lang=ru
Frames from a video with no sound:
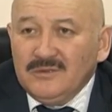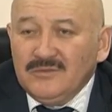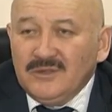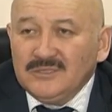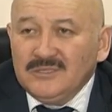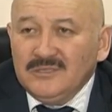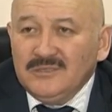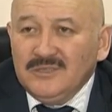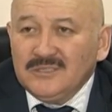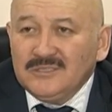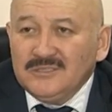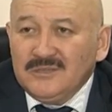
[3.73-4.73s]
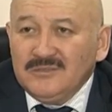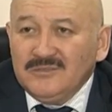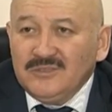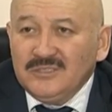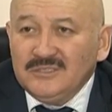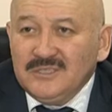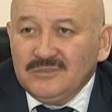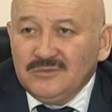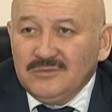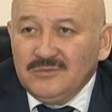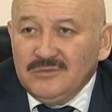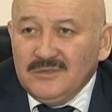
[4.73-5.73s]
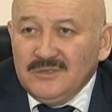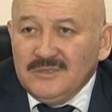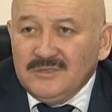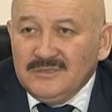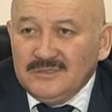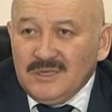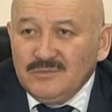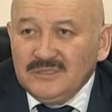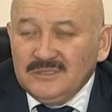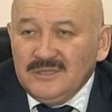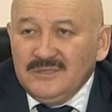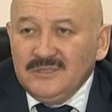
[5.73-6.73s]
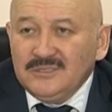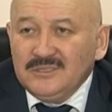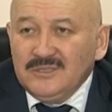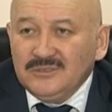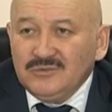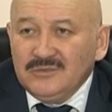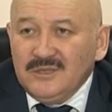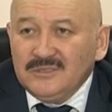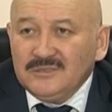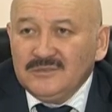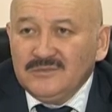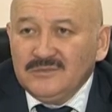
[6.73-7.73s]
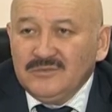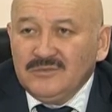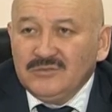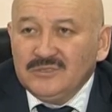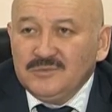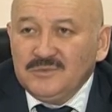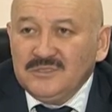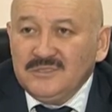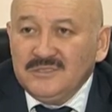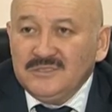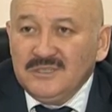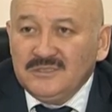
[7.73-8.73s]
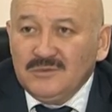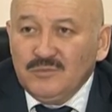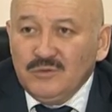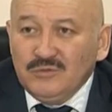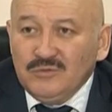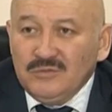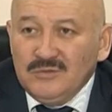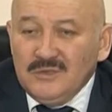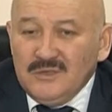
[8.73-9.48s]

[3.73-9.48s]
вхождения нашей страны в тридцатку самых сильнейших государств в 2050 году.